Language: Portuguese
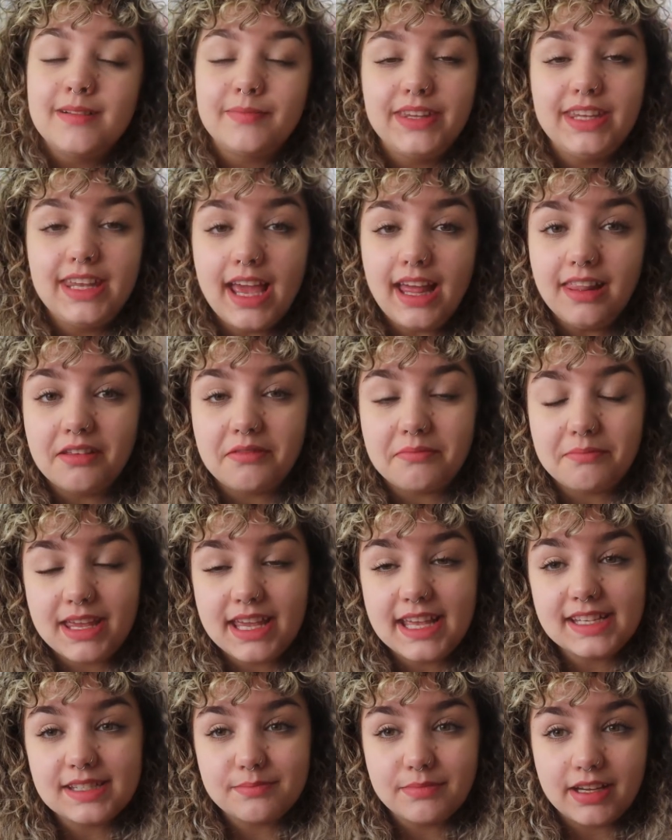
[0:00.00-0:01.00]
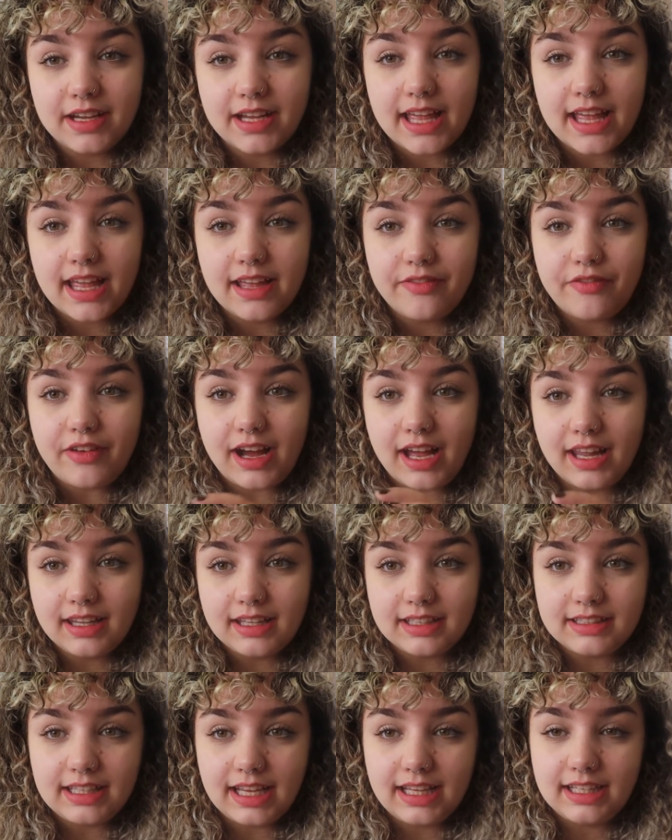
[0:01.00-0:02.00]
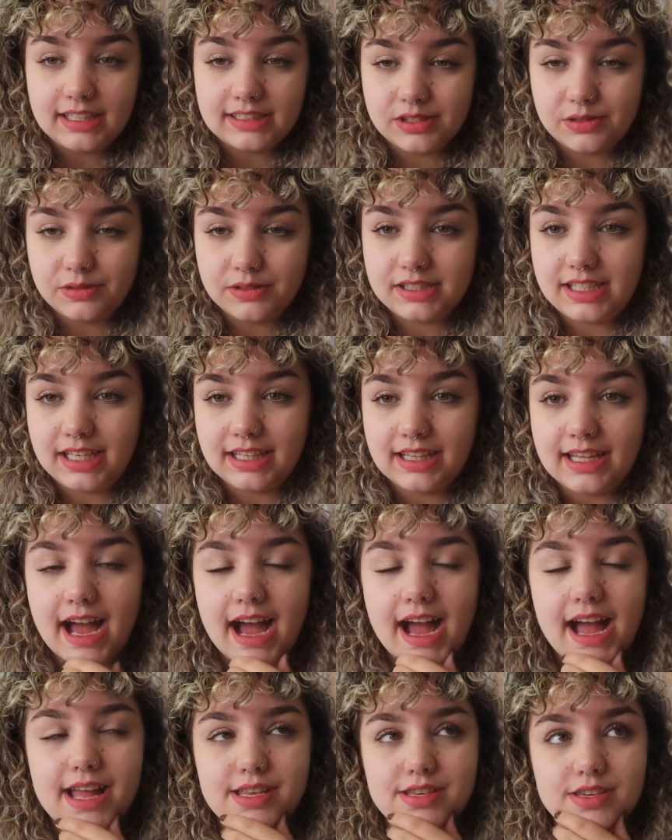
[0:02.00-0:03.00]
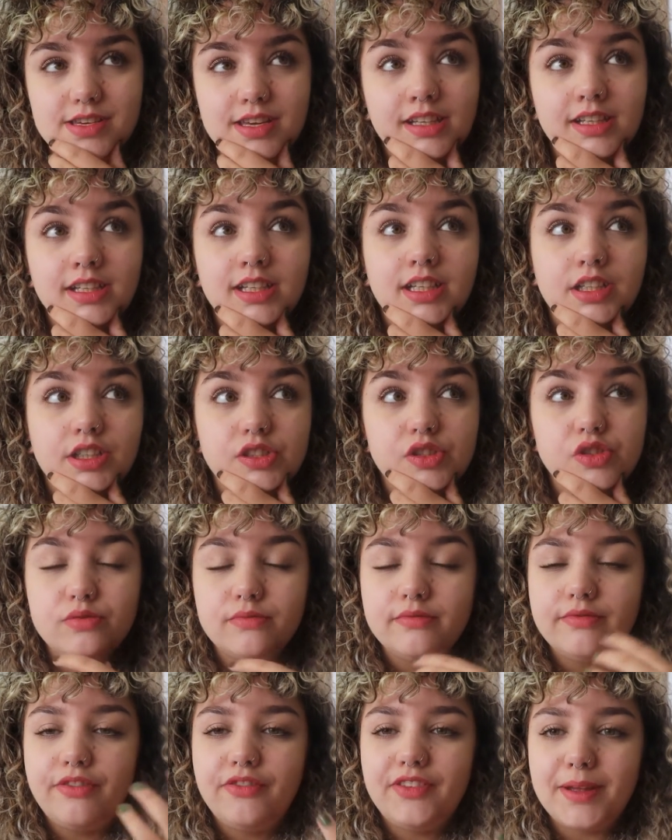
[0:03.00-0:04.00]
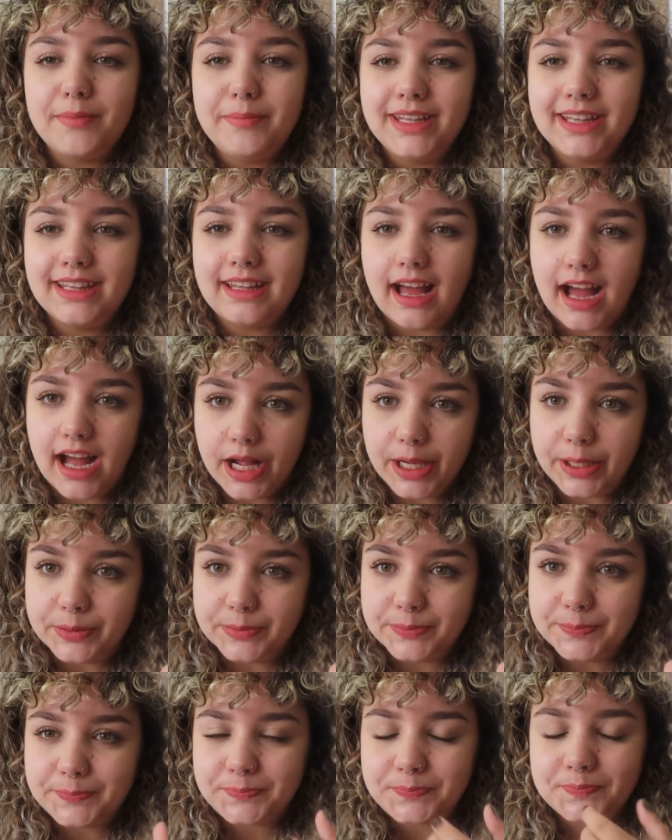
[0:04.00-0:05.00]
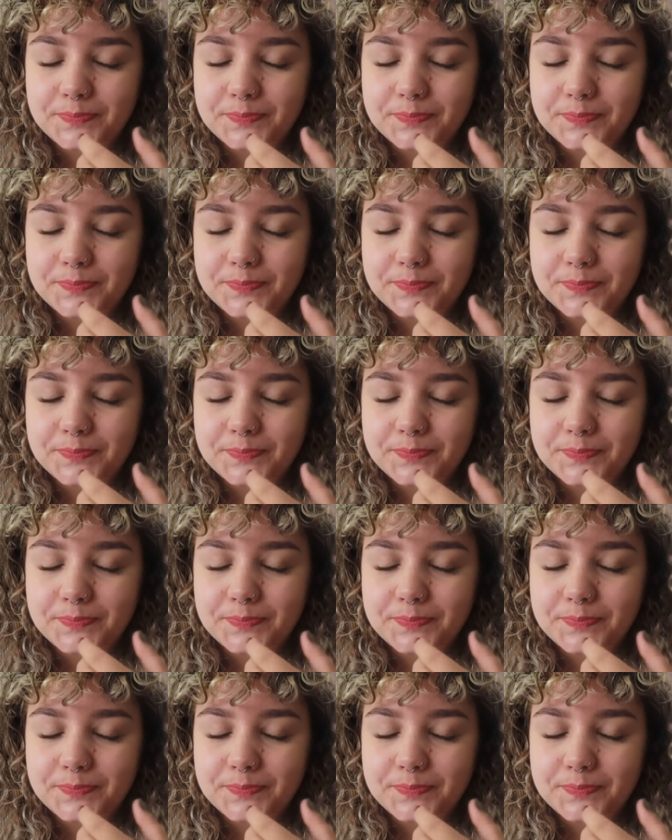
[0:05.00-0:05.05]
E ela mesma fala né, nessa sociedade de um feminário.